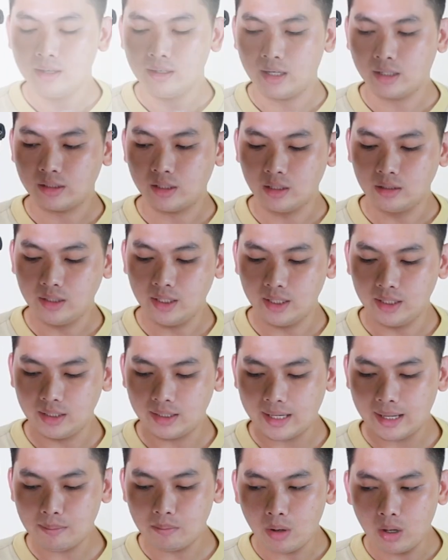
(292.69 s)
Thật sự thì
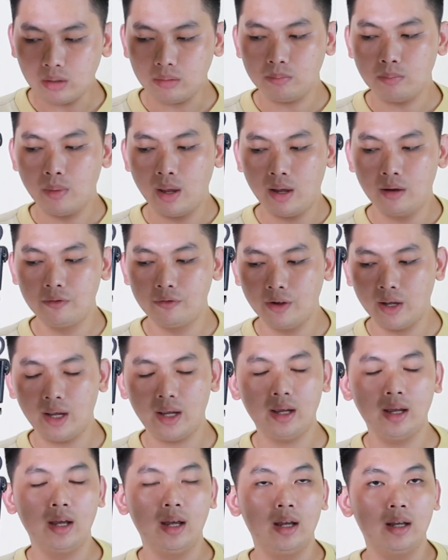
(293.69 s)
cái mod POV
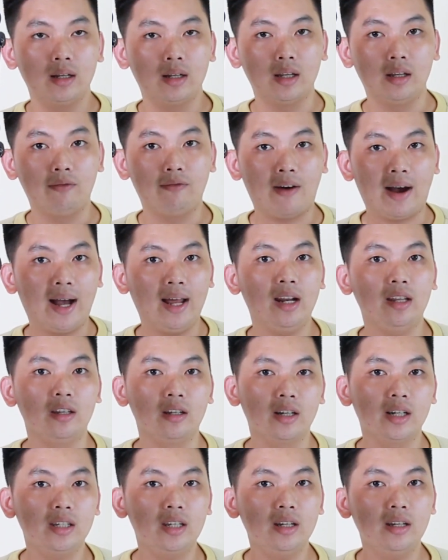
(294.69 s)
thì phải là
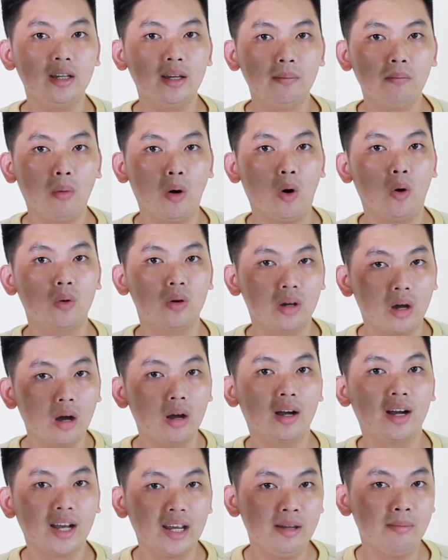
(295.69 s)
những cái chiếc gimbal
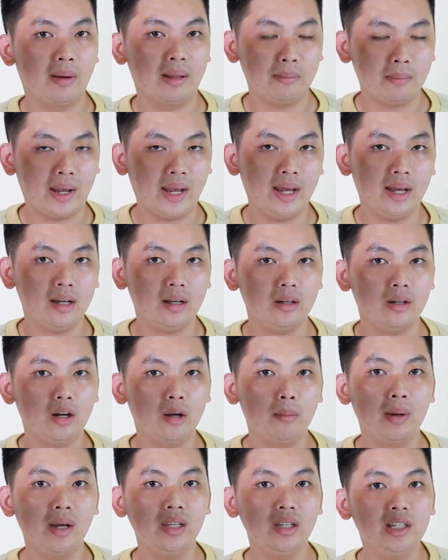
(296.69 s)
cực kỳ mạnh mẽ
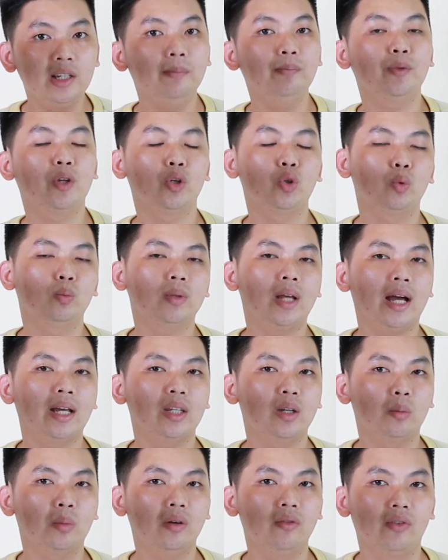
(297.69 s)
nó mới giúp cho chúng ta
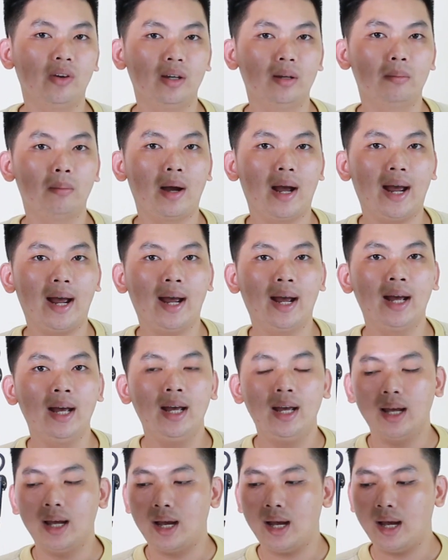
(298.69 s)
trong cái việc mà
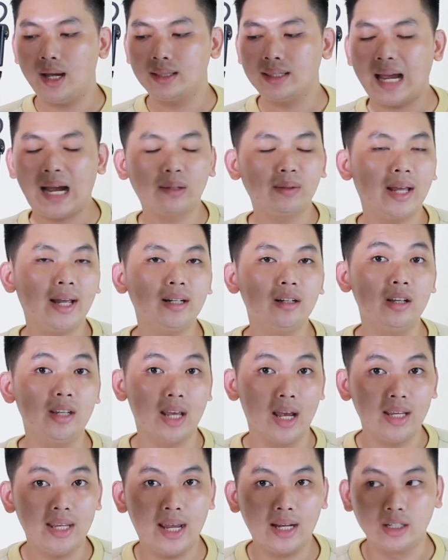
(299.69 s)
thao tác nó
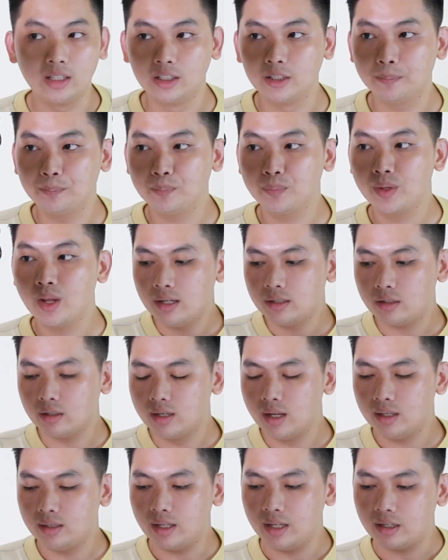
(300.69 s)
dễ dàng được. Cho
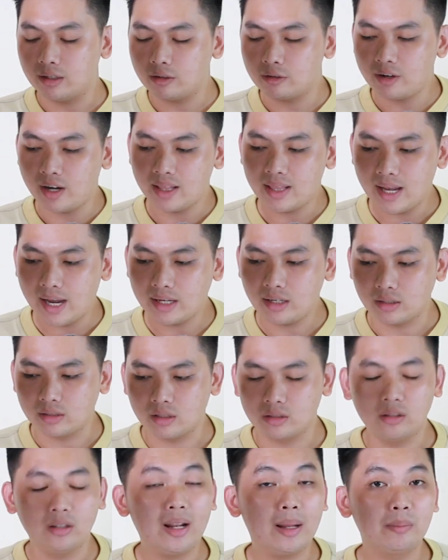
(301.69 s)
nên thì Crane 2 thực
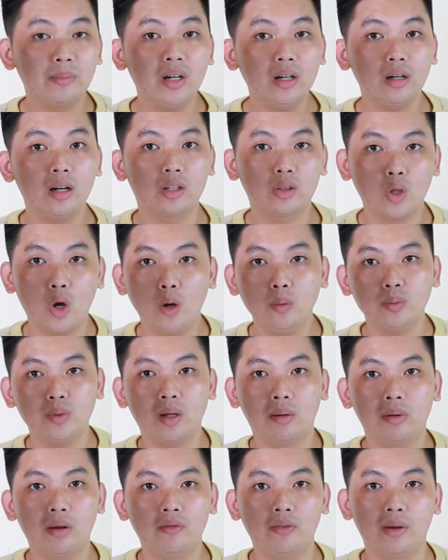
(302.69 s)
sự nó làm rất là tốt
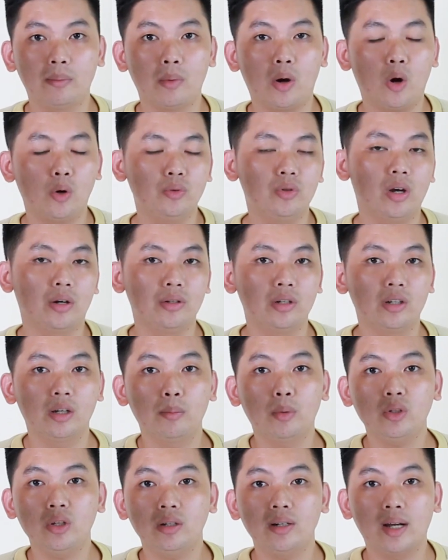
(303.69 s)
trong cái việc mà hỗ trợ
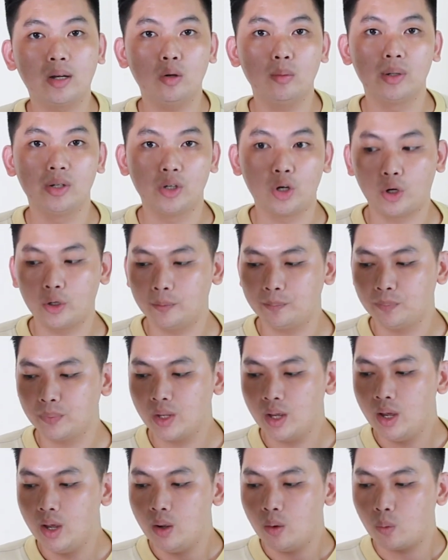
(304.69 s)
cái mod chức năng của mình rồi.
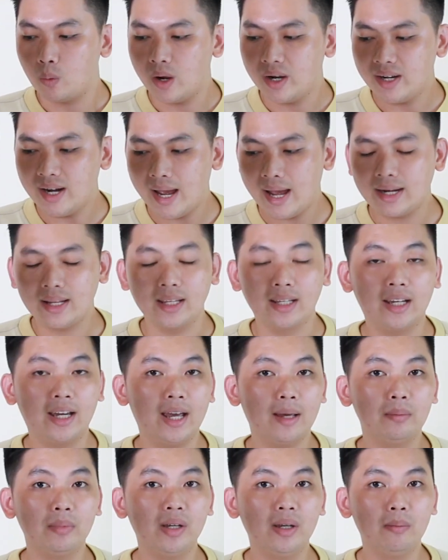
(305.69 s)
Ngoài ra thì
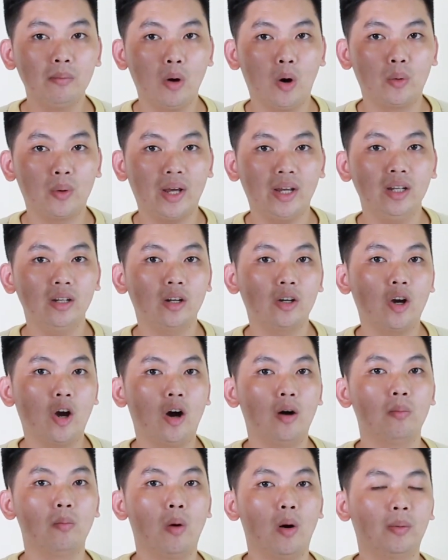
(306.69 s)
cái em gimbal này nó
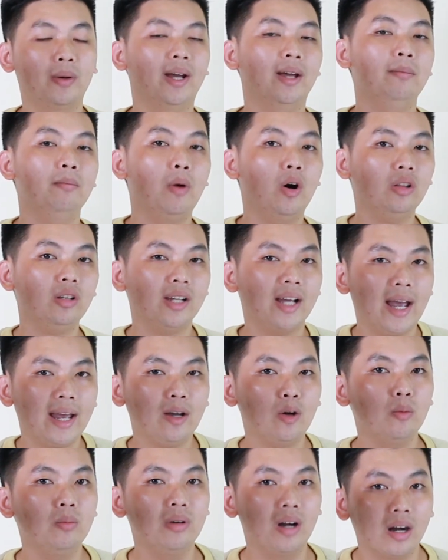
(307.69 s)
còn một cái mod
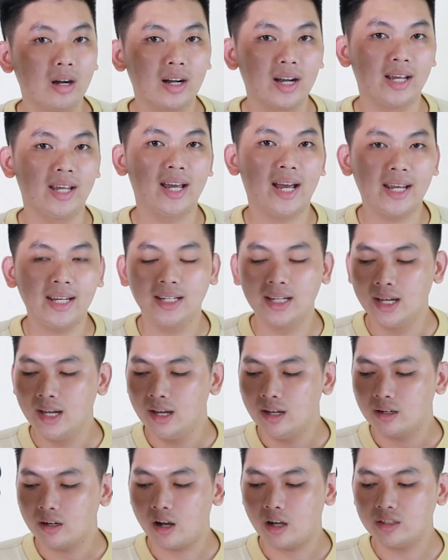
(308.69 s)
khác cũng cực kỳ hay,
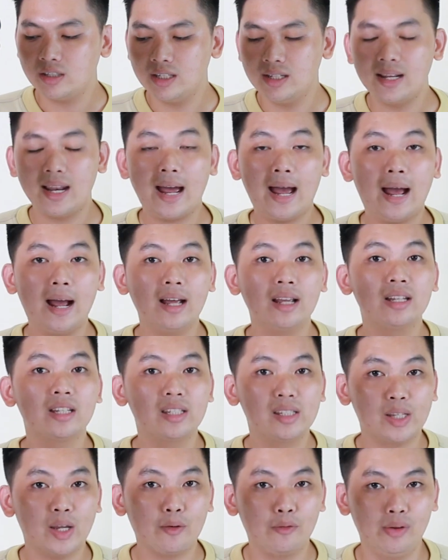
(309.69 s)
đó chính là
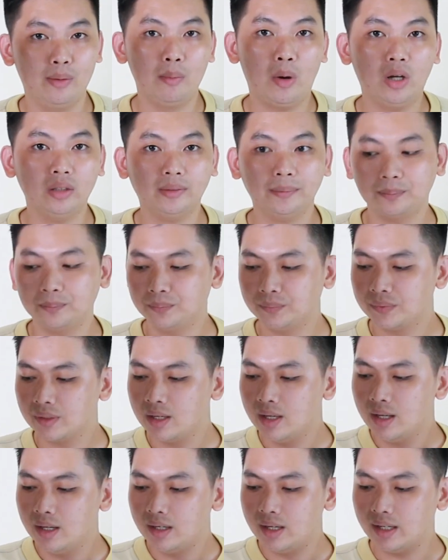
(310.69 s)
selfie mod.
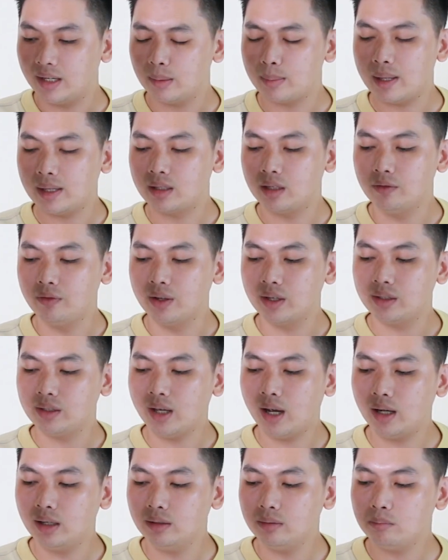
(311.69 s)
Thì các bạn chỉ việc
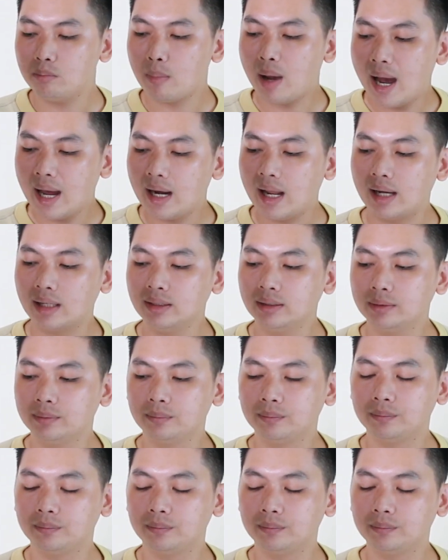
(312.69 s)
nhấn 3 lần